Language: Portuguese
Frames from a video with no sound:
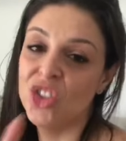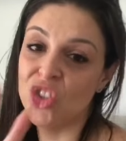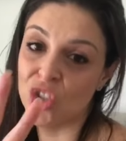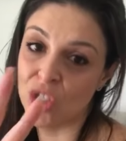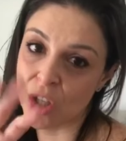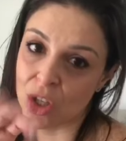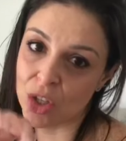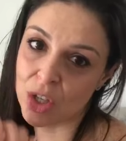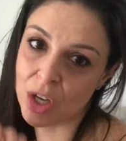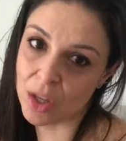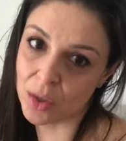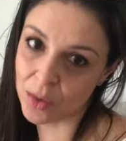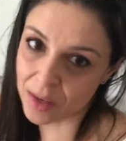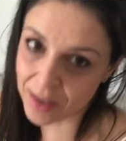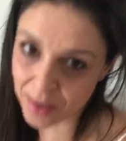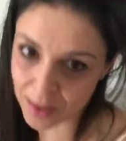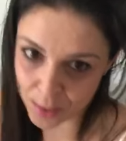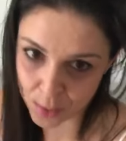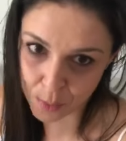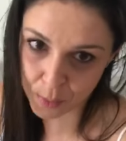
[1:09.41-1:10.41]
Já já tô
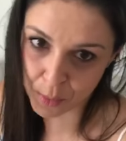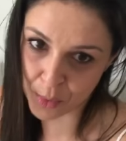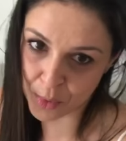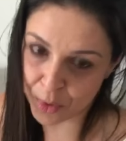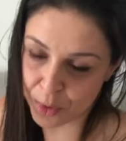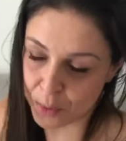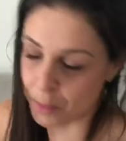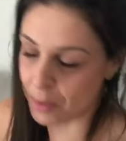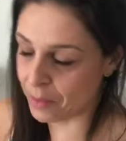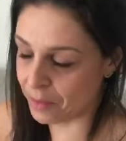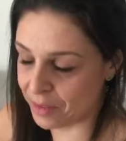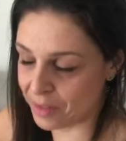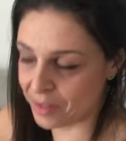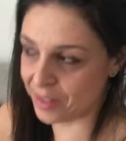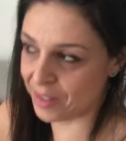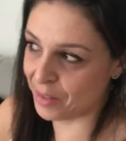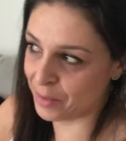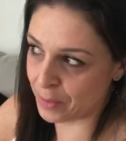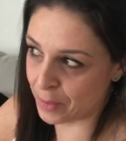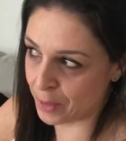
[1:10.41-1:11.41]
lá no aeroporto para
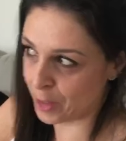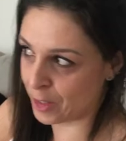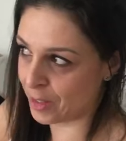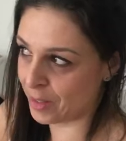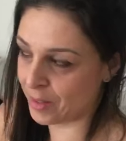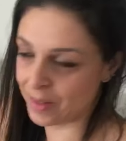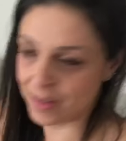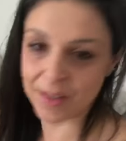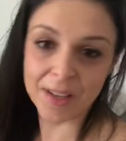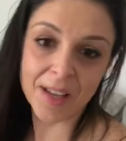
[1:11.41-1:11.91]
vocês verem.